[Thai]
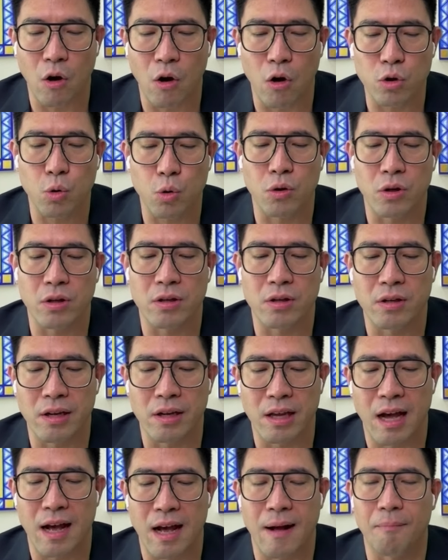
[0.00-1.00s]
กองทุน
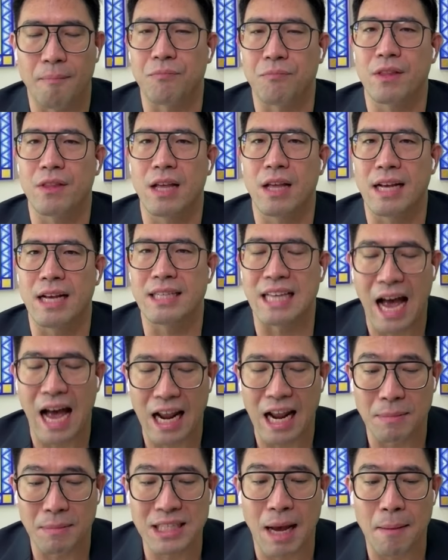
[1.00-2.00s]
อสัง
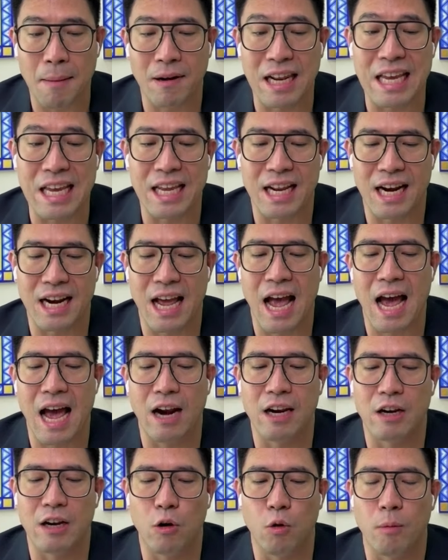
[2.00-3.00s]
หาริมทรัพย์หลีดนะฮะ
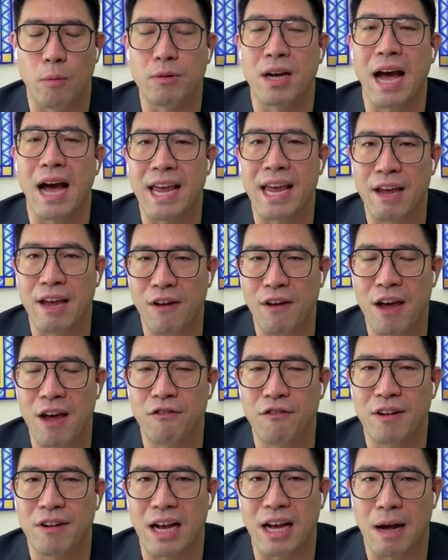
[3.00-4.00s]
รวมถึง
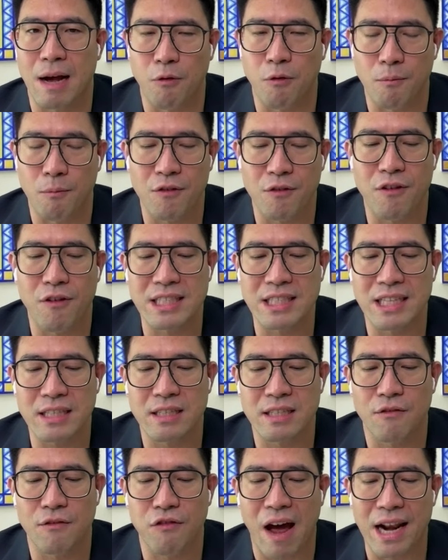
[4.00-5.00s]
I.F.F. นะครับผม
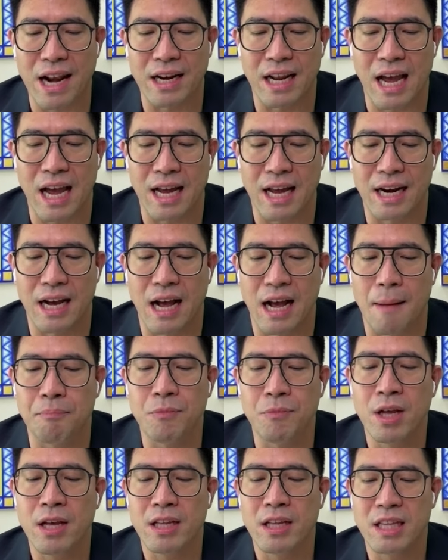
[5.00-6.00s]
Infrastructure Fund เนี่ยนะครับ
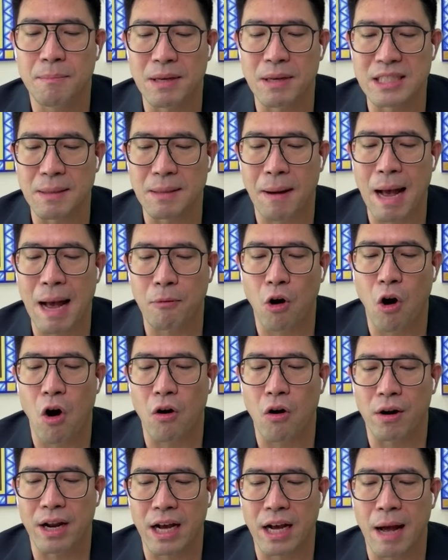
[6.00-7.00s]
ที่มีสภาพค
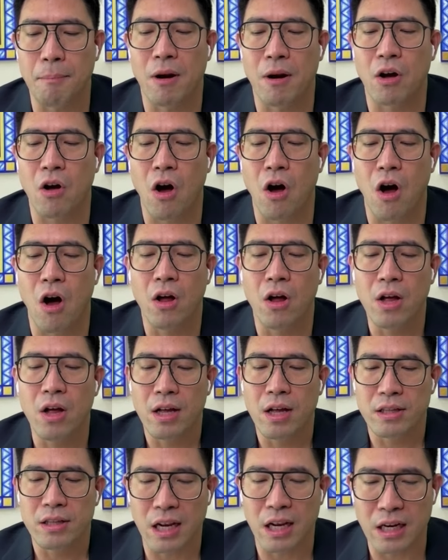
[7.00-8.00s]
ล่องนะครับแล้วก็
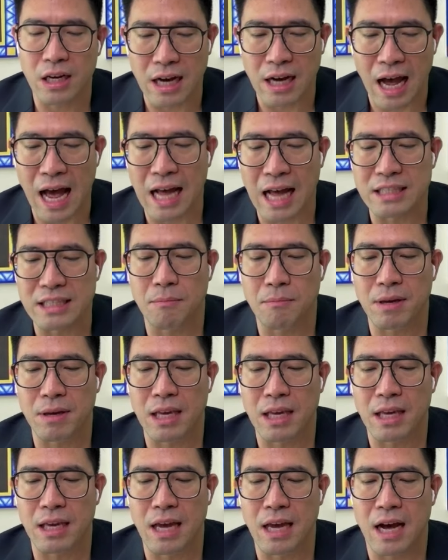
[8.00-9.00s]
ที่เหลืออาจจะ
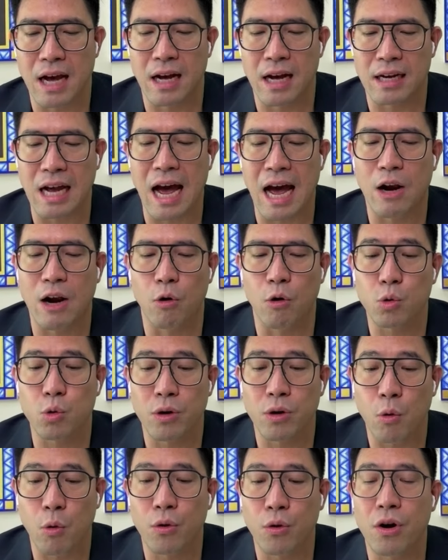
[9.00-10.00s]
มีการลงทุ
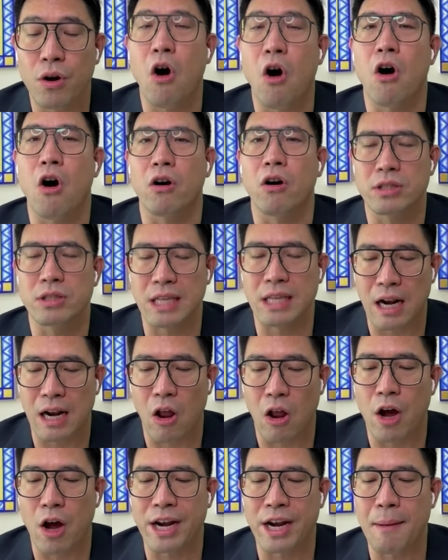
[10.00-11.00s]
นในหุ้นนอกเซ็ต
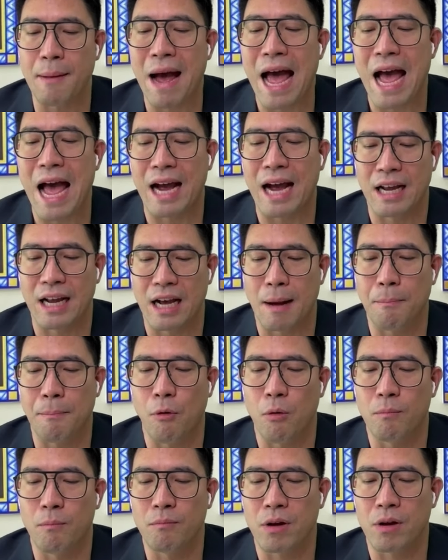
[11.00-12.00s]
100ได้บ้างนะครับ
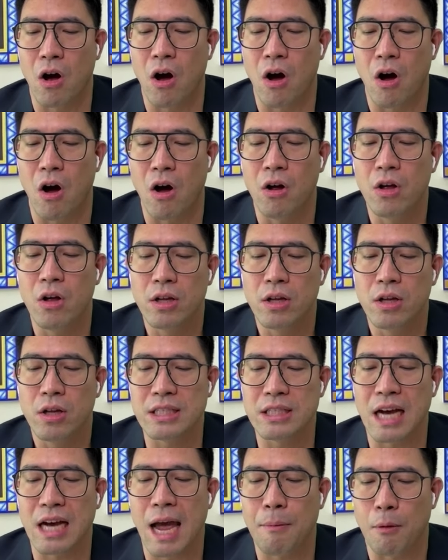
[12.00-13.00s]
ผมก็
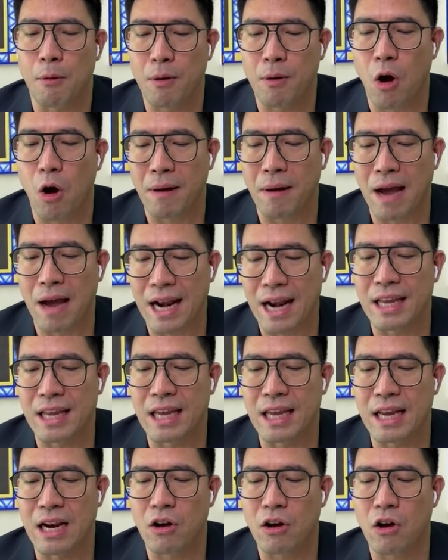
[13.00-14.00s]
ที่จะให้ผลประกอบการ
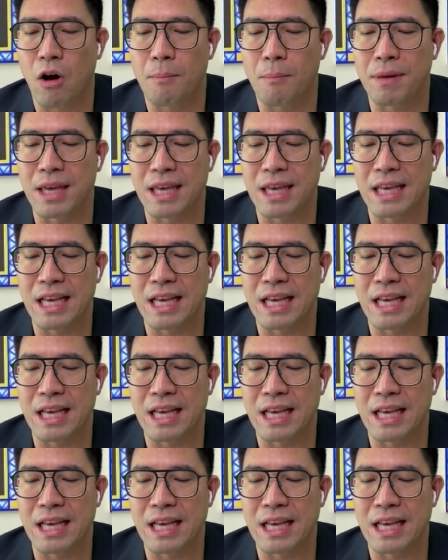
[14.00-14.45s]
ดีแล้วก็